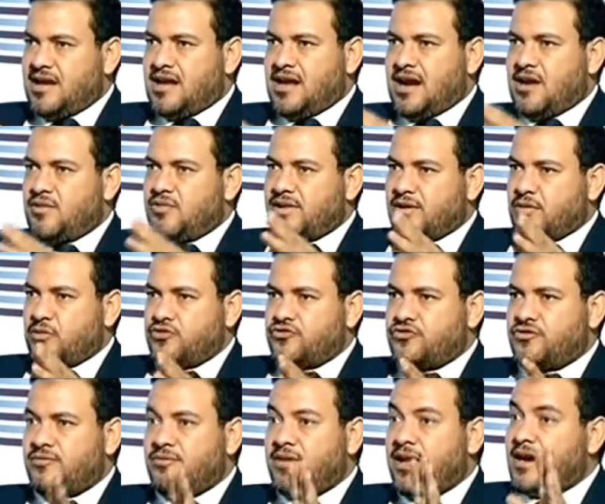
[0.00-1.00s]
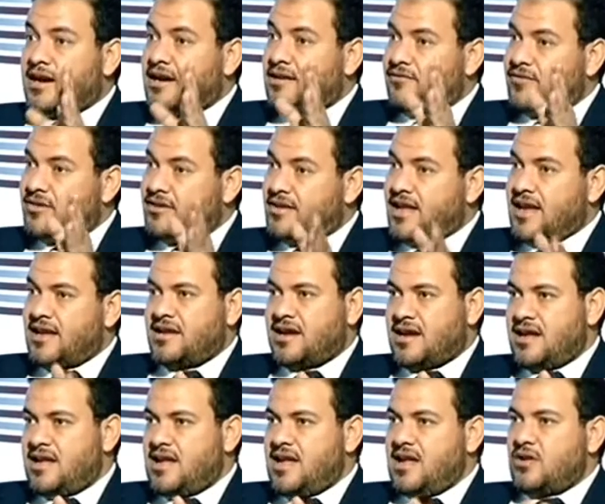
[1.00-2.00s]
عاوز اخش داخل في دايره
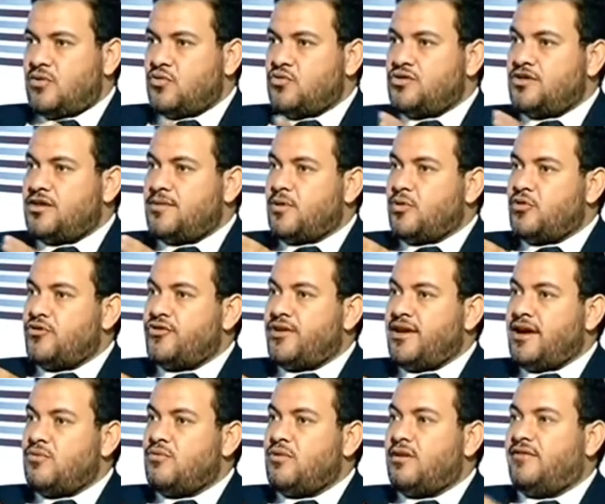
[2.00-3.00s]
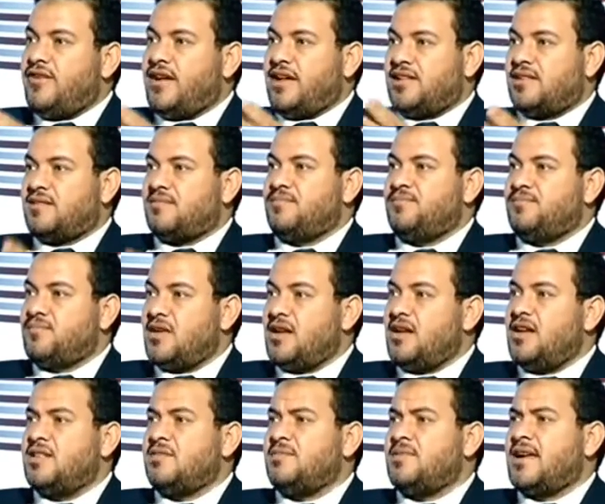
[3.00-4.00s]
كنت بخش الاول في اسم
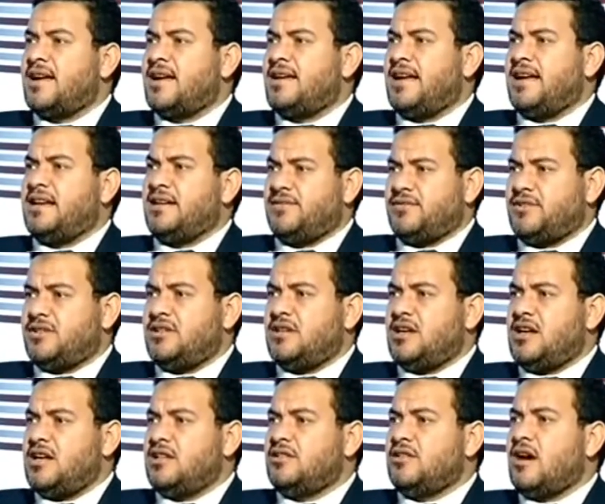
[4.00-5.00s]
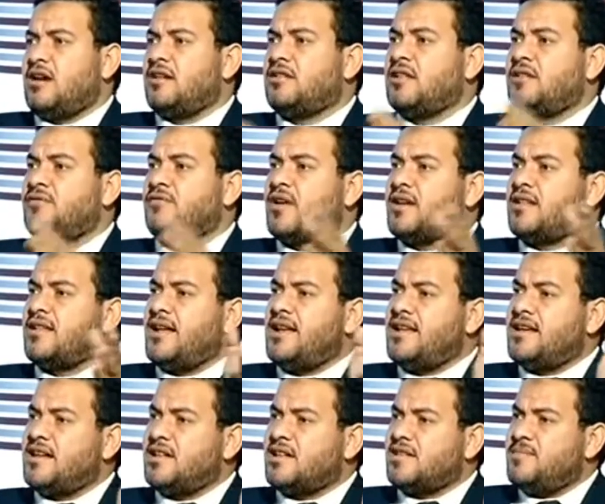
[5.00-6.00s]
الاسم ده كان عارف ايه النهارده انفرض
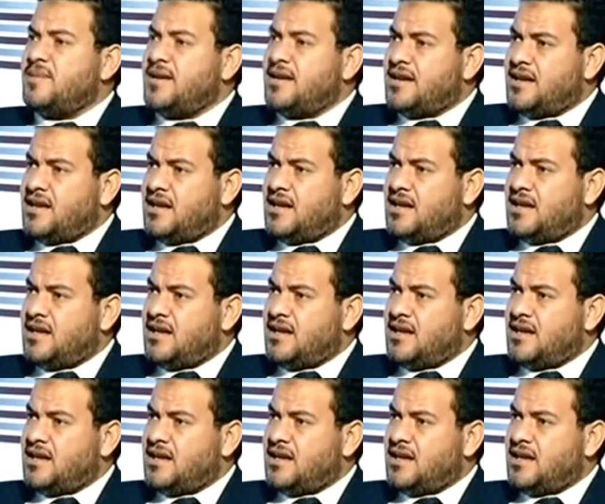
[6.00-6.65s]
عليك اسمين ايه